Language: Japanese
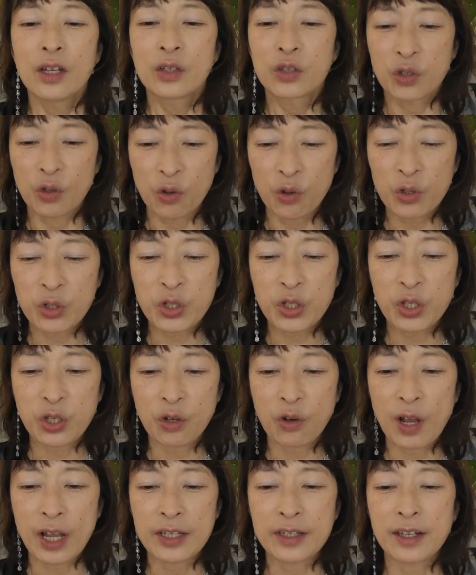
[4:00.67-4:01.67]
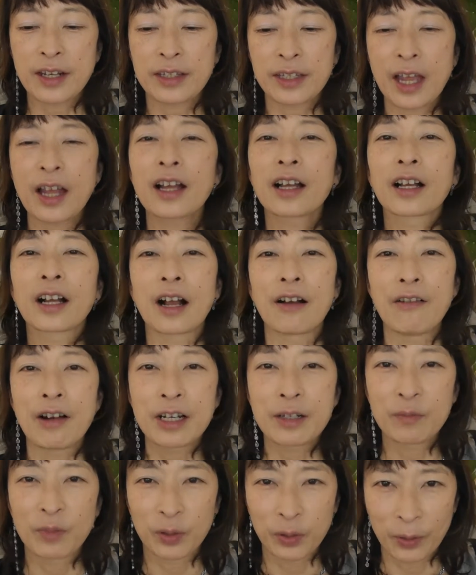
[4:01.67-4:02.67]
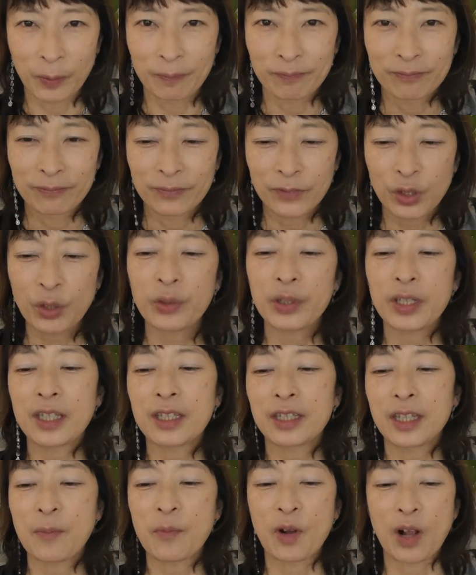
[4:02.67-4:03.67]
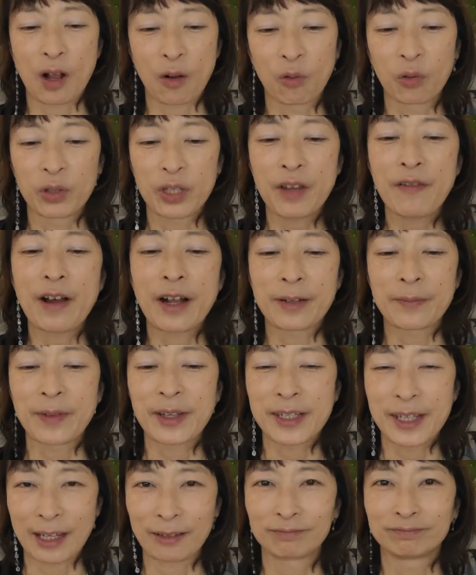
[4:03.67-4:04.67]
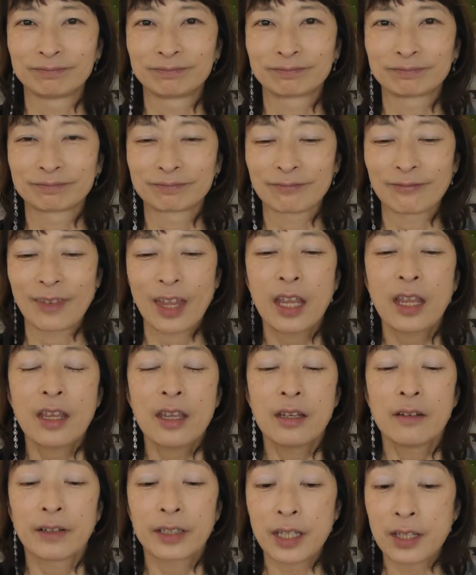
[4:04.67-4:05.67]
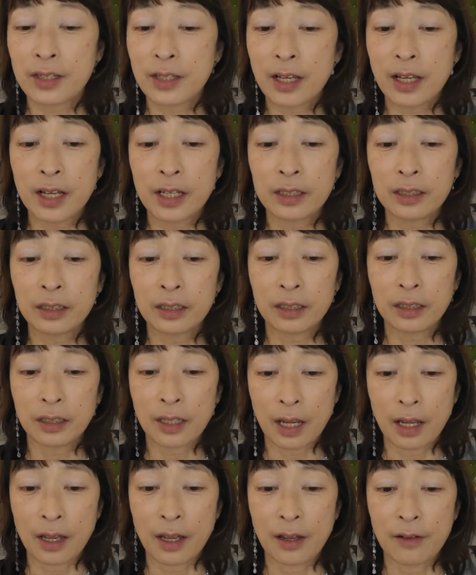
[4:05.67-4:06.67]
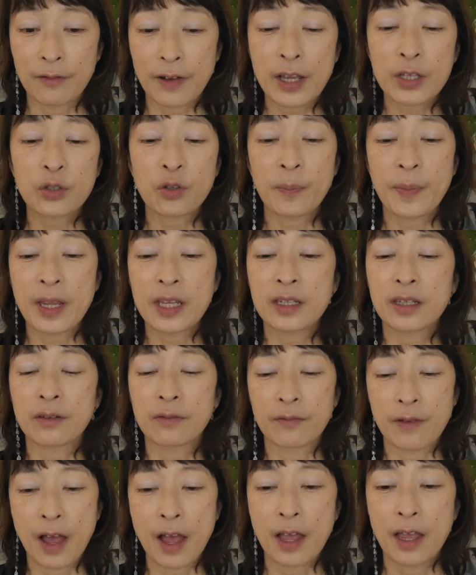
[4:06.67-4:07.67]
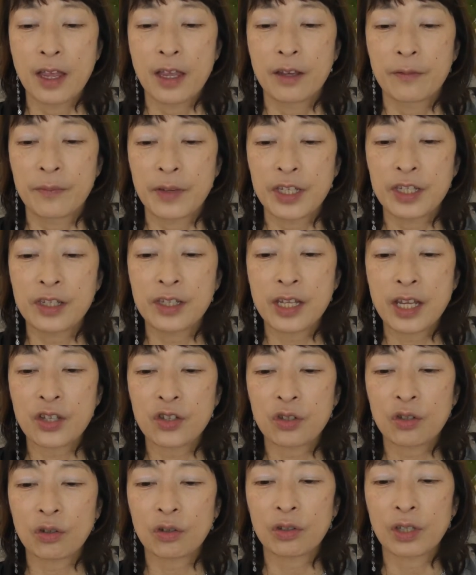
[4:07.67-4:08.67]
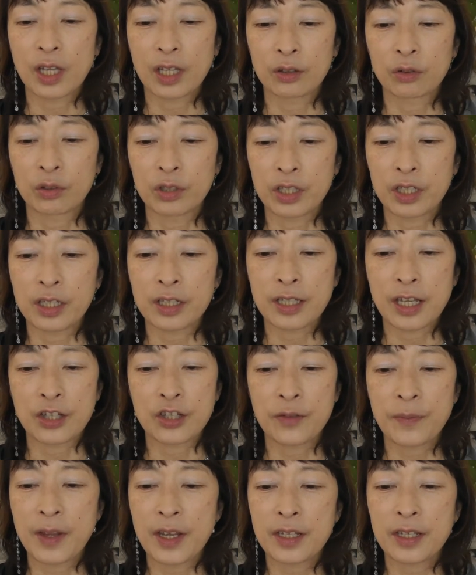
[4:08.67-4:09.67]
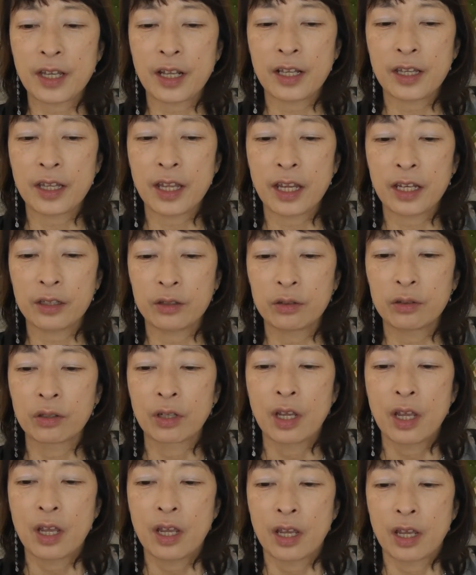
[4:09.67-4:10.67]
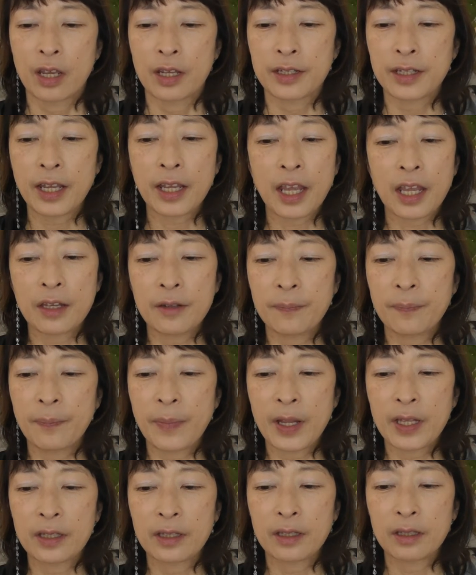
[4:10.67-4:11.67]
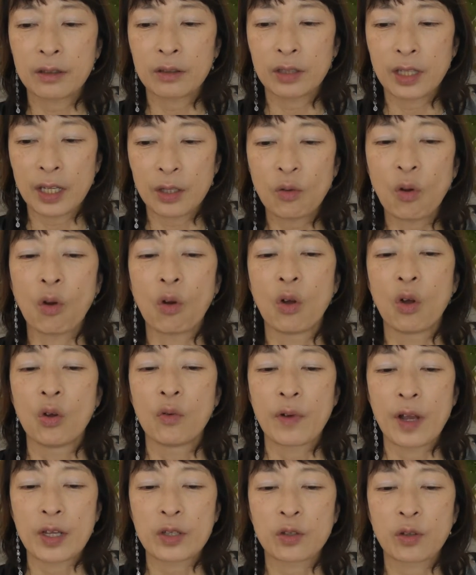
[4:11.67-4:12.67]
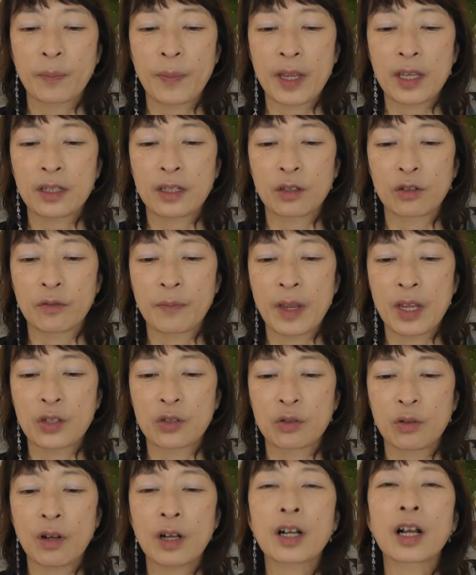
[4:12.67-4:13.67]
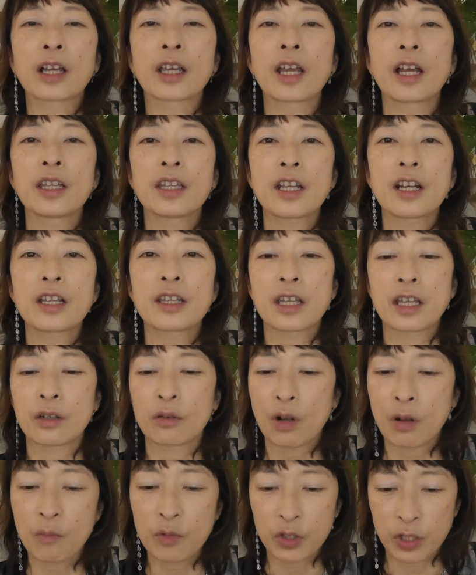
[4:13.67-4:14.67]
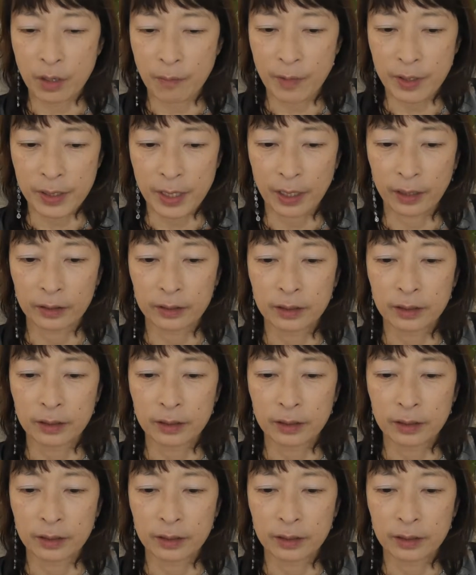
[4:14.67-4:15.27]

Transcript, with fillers: 常識を外れた変わり者と言っても過言ではありません私が会ったファーストペンギンはビジネス書などに説明されている世間一般でのファーストペンギンのイメージとはかけ離れているかもしれません